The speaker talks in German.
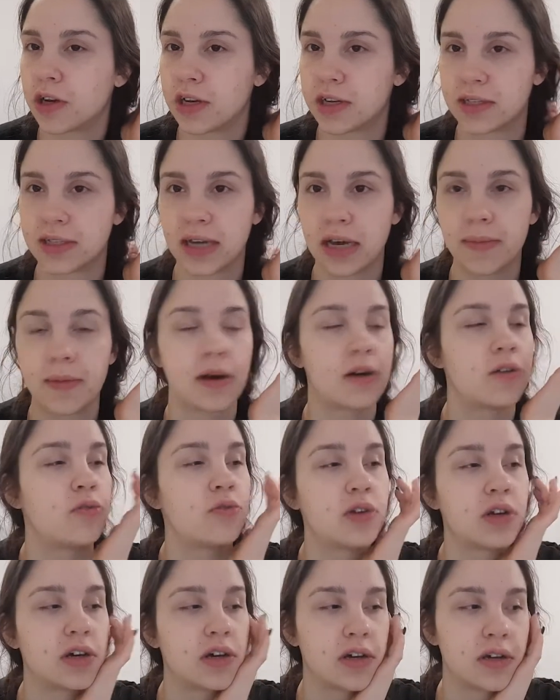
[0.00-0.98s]
das Jahr mache
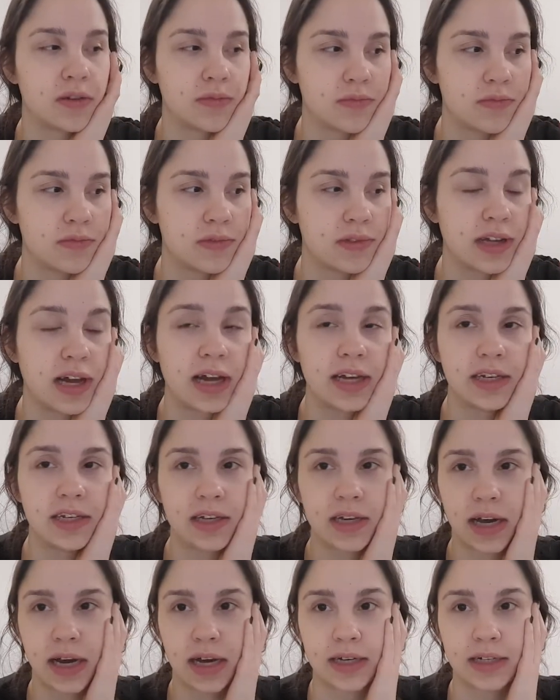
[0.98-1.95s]
oder da die
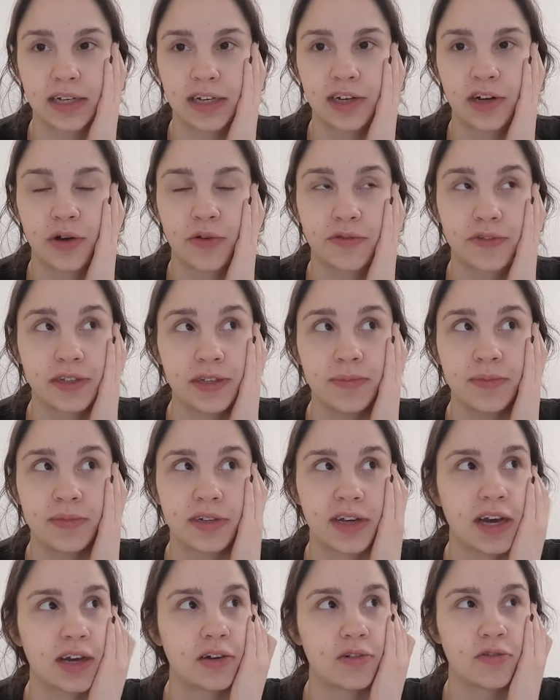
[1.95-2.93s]
Quarantäne auf sieben
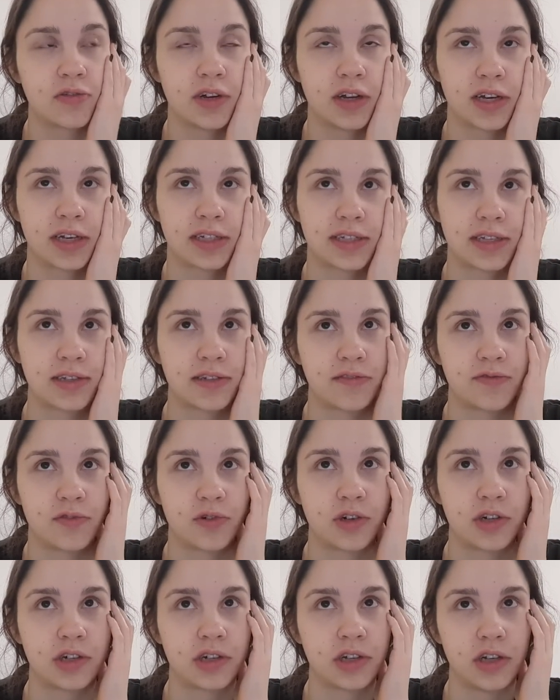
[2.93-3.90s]
Tage runtergesetzt
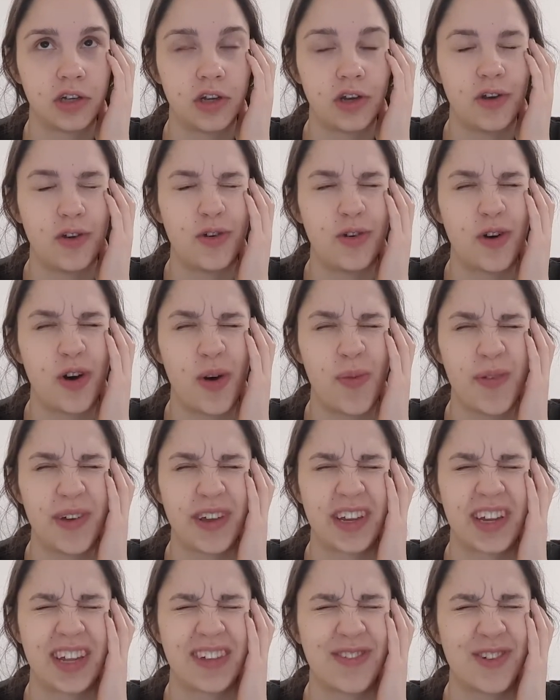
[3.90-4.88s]
wurde, ob
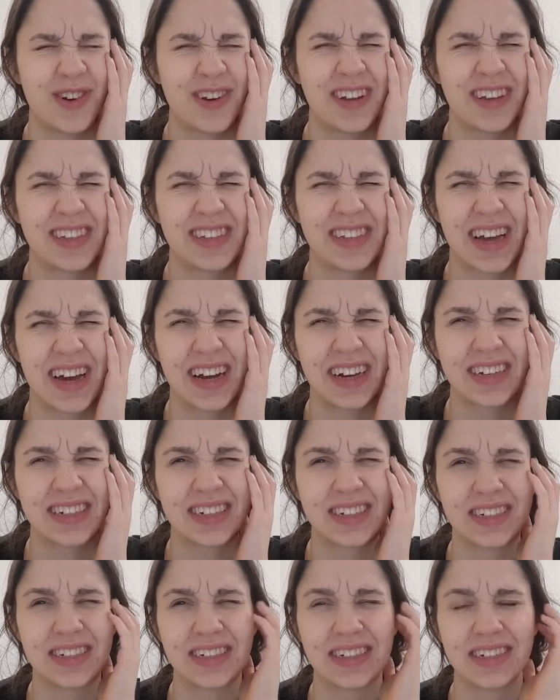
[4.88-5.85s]
ich nicht wirklich sage,
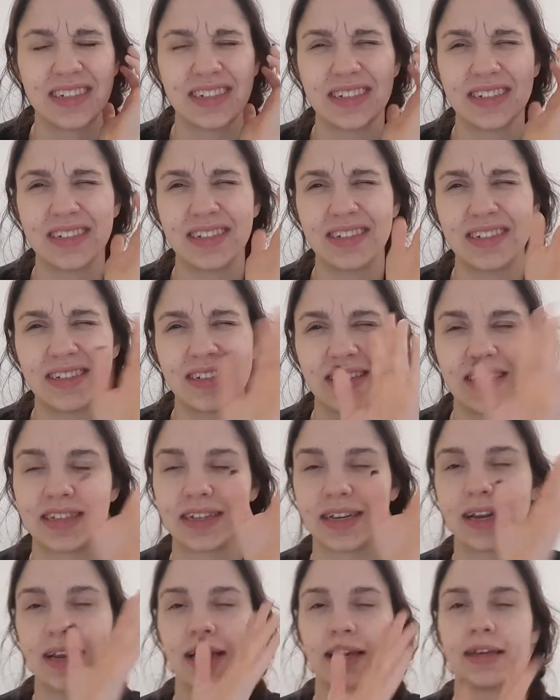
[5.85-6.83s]
das
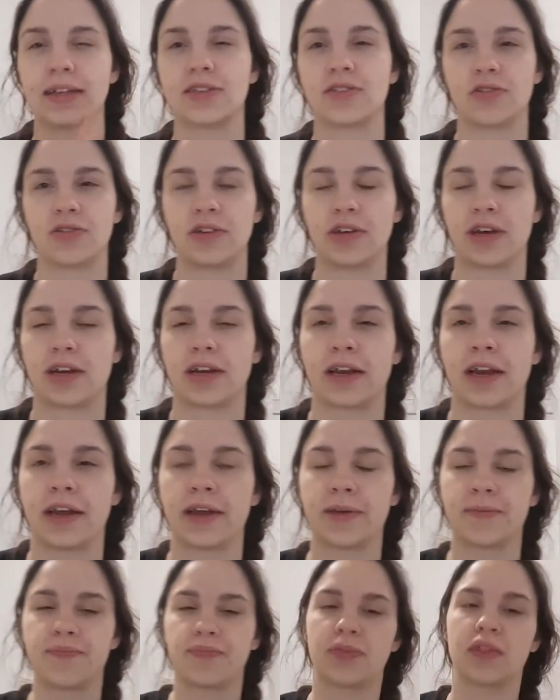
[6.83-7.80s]
erkläre ich jetzt doch direkt
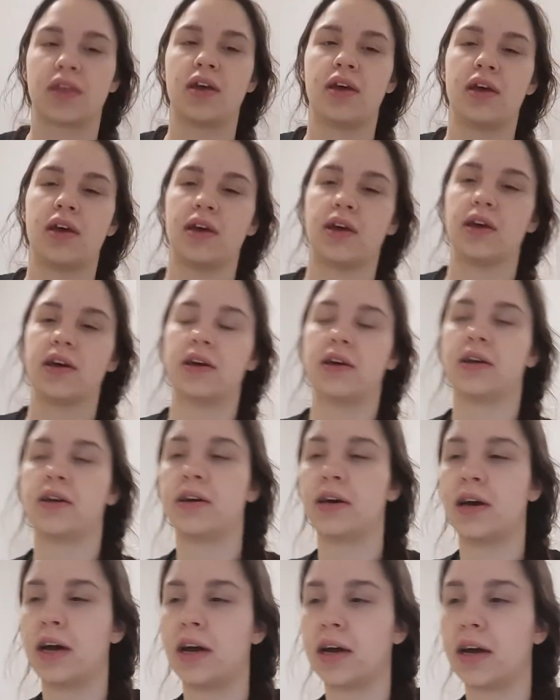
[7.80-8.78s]
gleich.
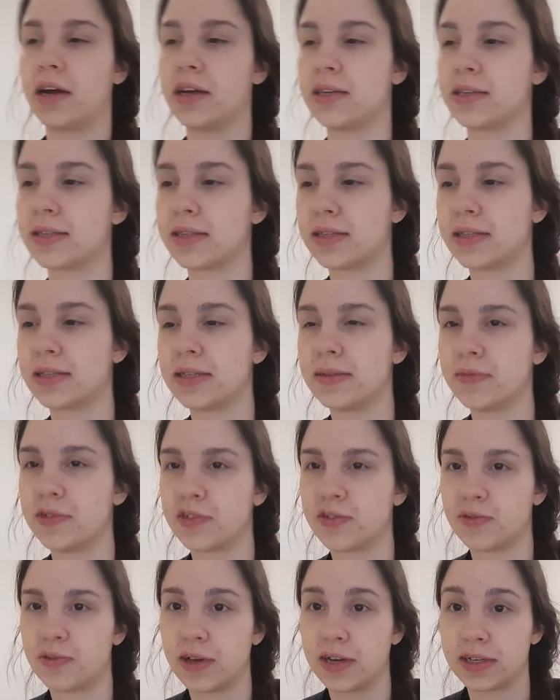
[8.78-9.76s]
Äh, es ist nämlich
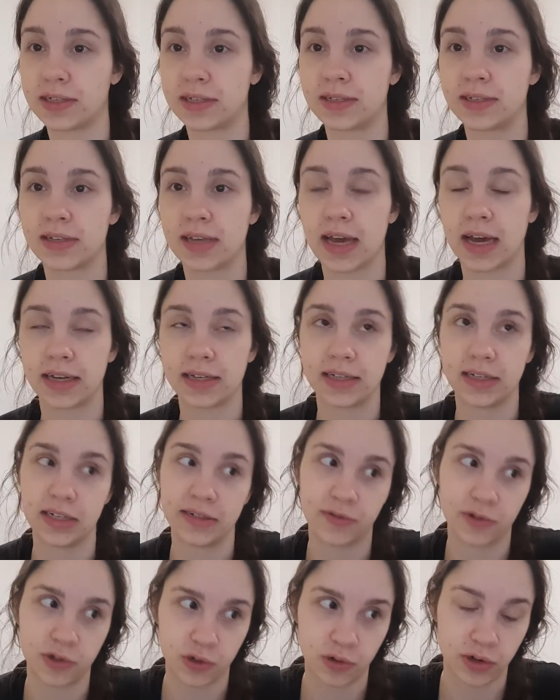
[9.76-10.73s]
so, erstens
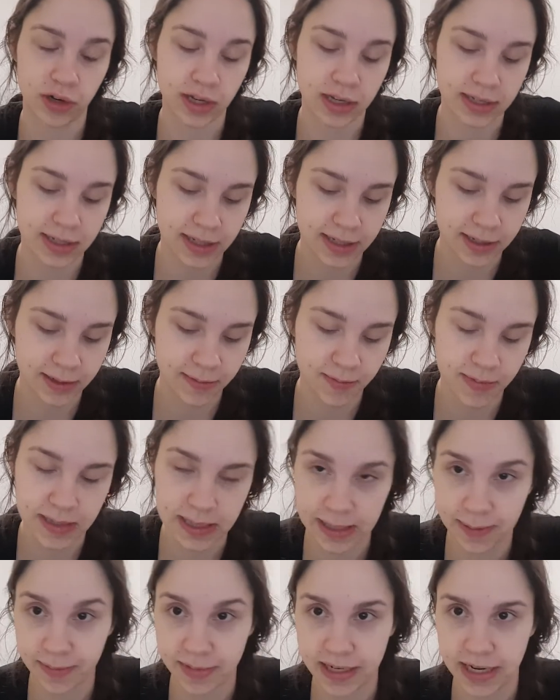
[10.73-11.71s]
Quarantäne wurde runtergesetzt,
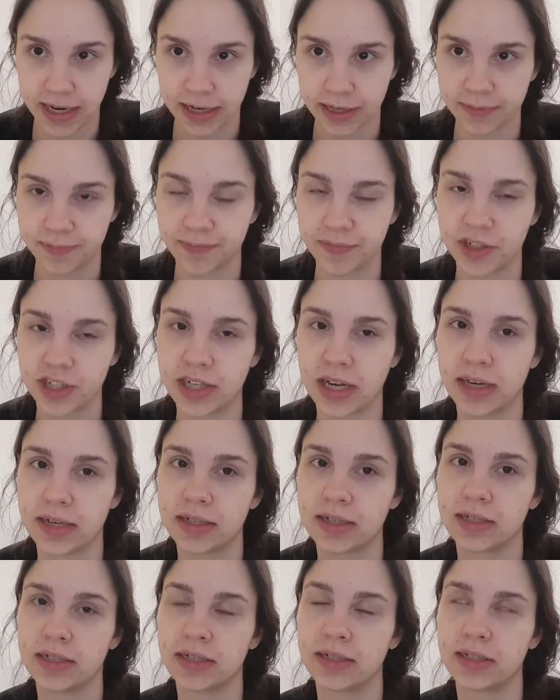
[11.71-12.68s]
sieben Tage statt
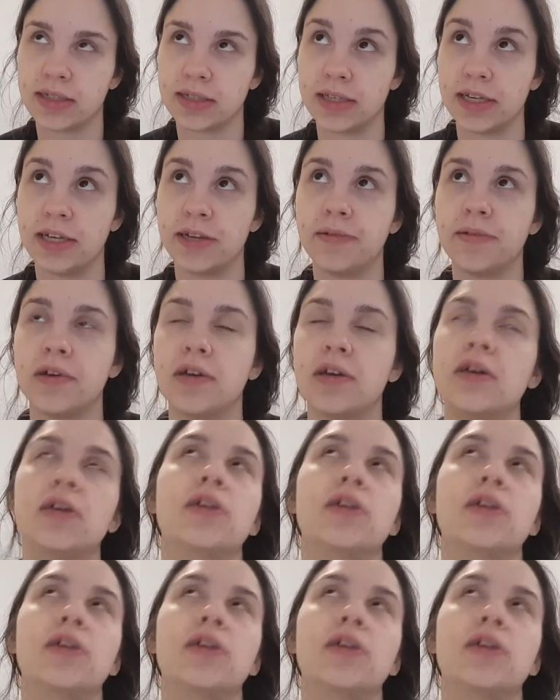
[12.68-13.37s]
äh, zehn.